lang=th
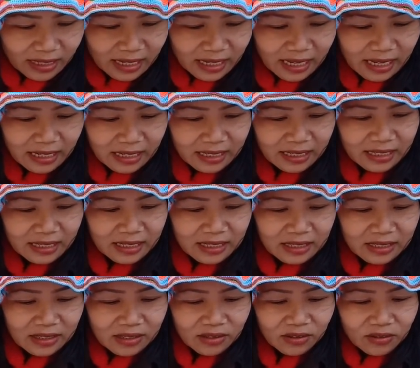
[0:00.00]
ถ้างั้น
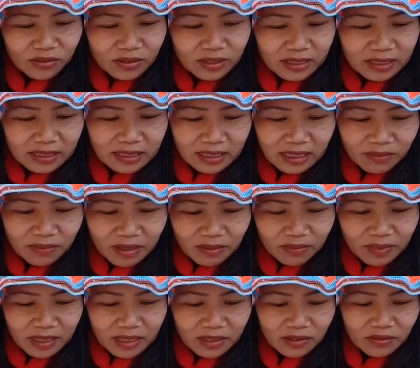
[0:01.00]
คนอื่นที่มัน
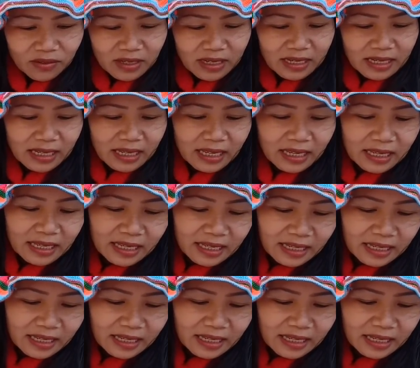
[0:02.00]
มีอยู่ในนี้